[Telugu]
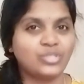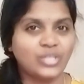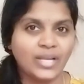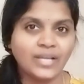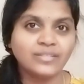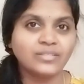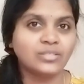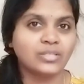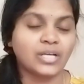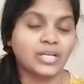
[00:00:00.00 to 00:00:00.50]

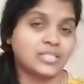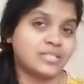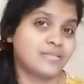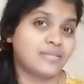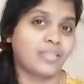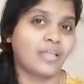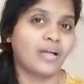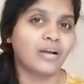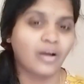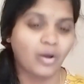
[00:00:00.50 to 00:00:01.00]
చేంజ్
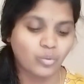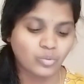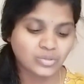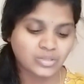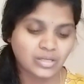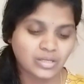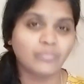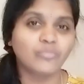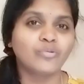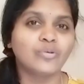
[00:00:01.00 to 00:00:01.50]
ఖచ్చితంగా
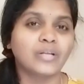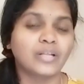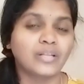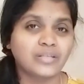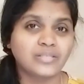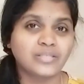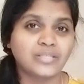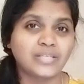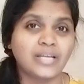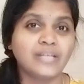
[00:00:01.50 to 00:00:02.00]
అవసరం
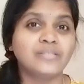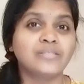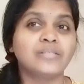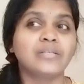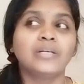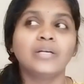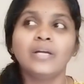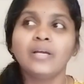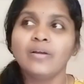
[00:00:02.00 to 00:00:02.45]
ఉంటుంది చేంజ్